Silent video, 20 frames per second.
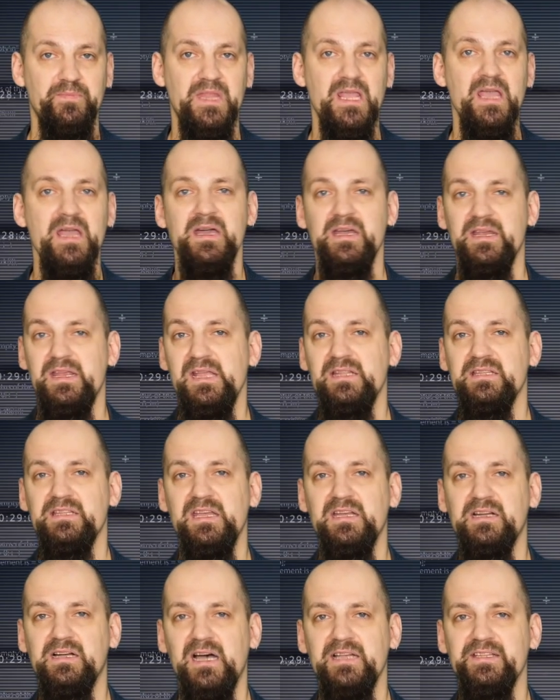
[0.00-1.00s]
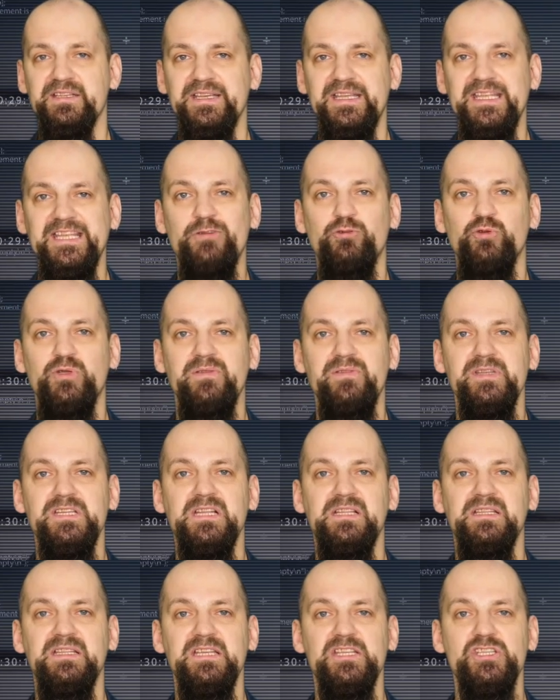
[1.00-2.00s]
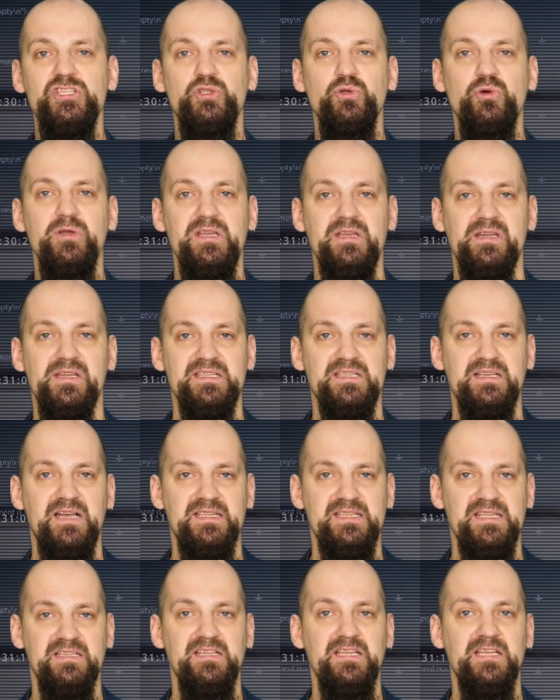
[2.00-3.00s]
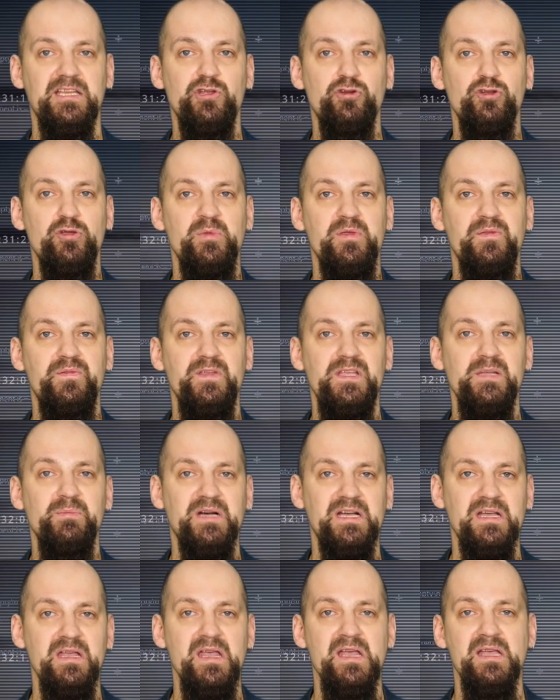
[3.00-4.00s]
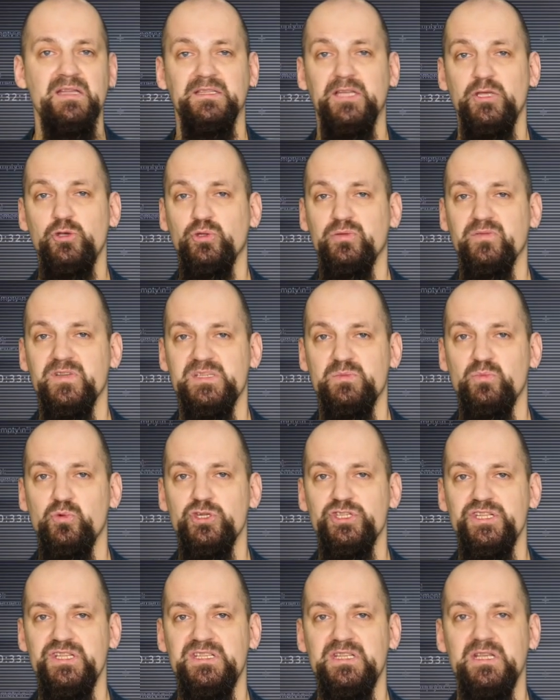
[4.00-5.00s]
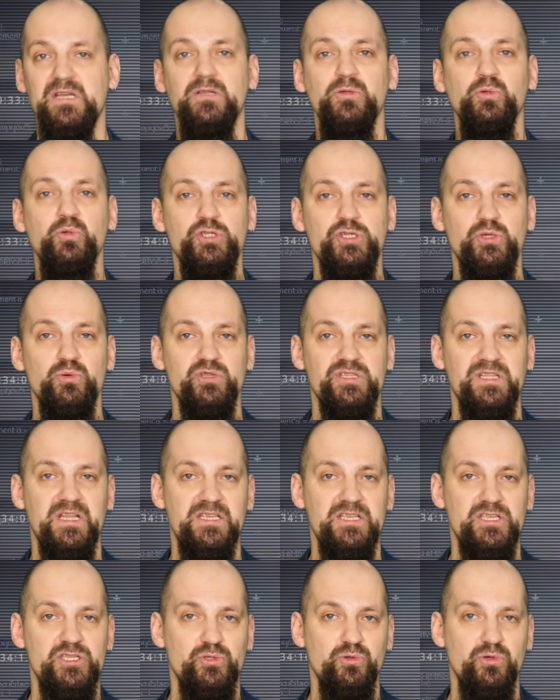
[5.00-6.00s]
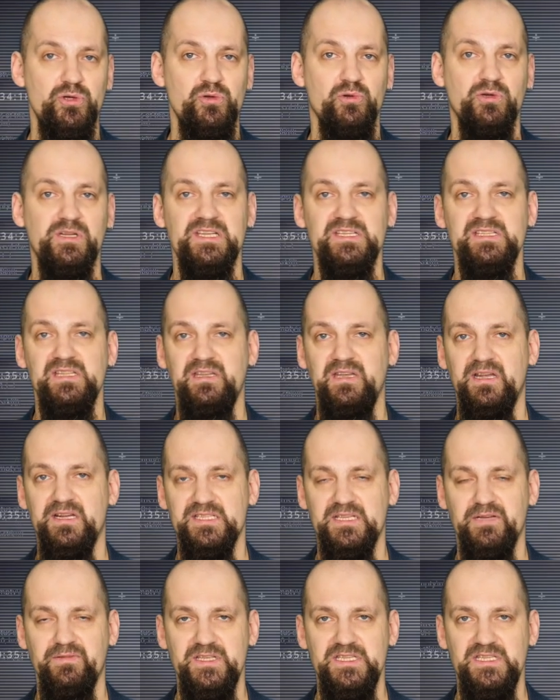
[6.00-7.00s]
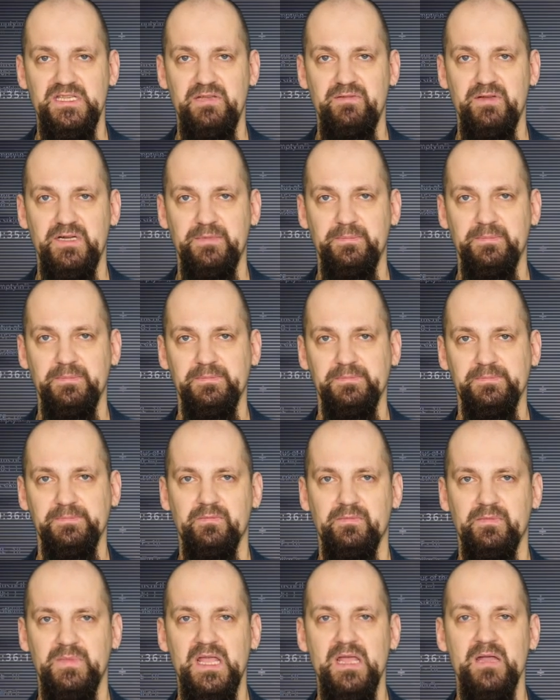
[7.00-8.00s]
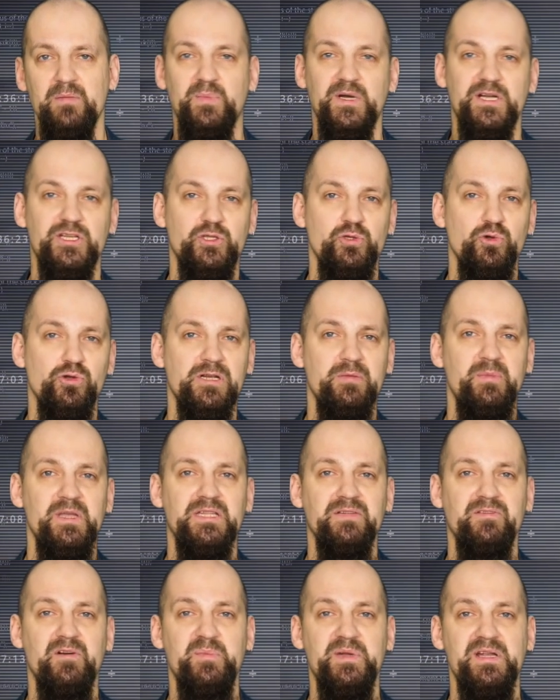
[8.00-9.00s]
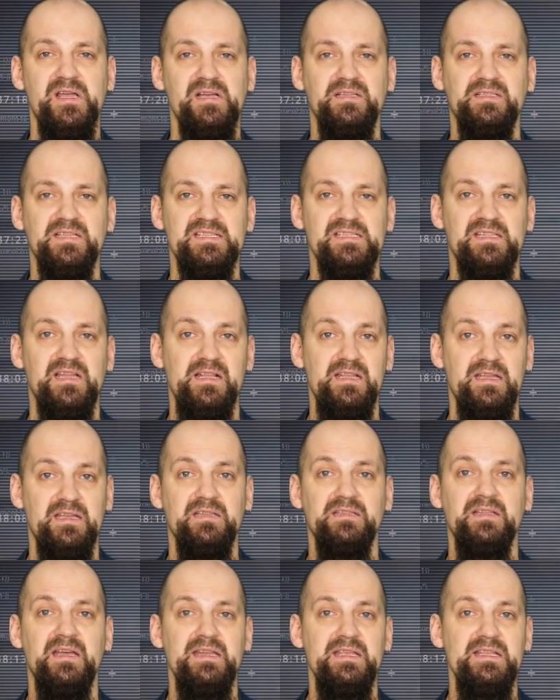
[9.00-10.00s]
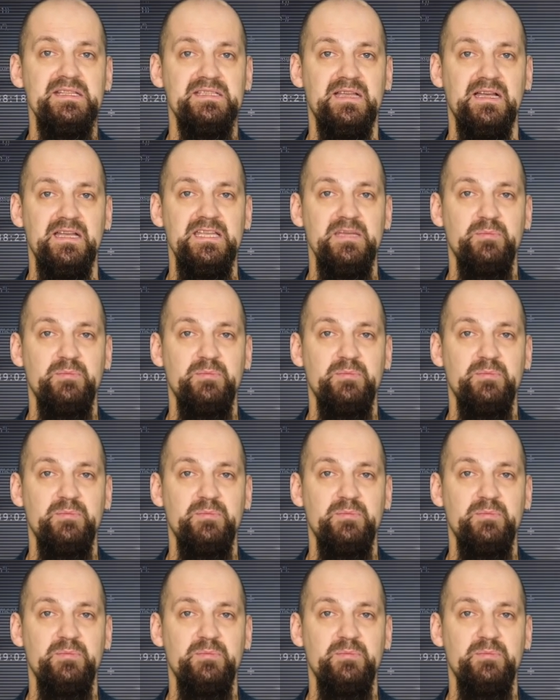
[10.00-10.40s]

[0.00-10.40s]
– Редкие кадры и удивительные истории, рассказанные героями фильма, дают возможность лучше узнать историю Красноярского севера. Партнерами этого проекта стали Норильская